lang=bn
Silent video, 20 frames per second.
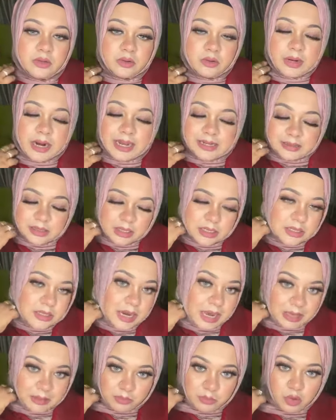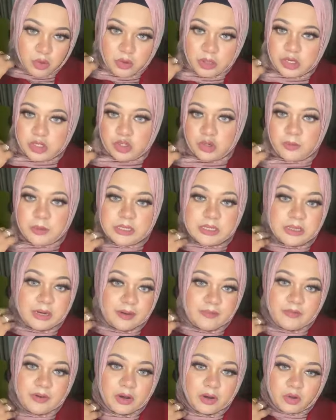সো রাতের টাইম তো এই সময়
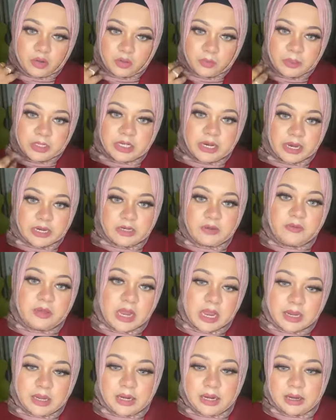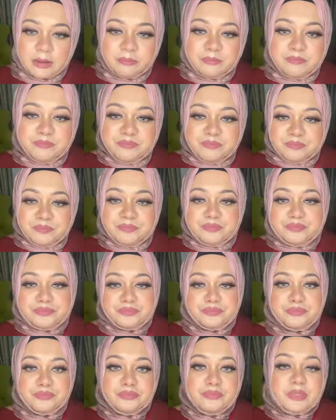স্টাফরা অত বেশি অ্যাক্টিভ থাকে না
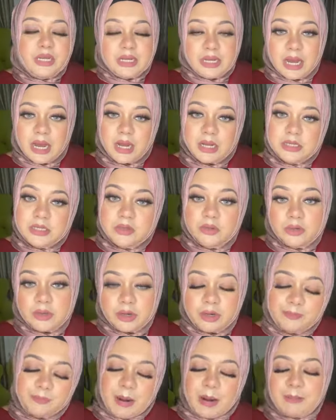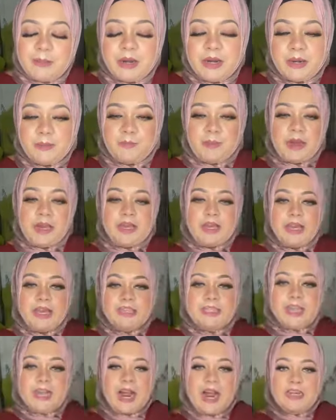সো রিপ্লাই
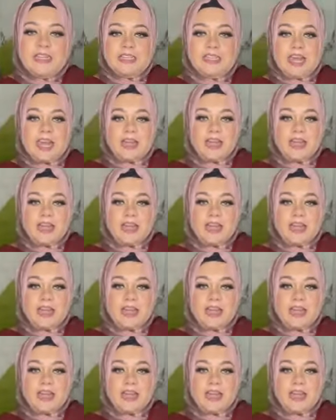এটা কার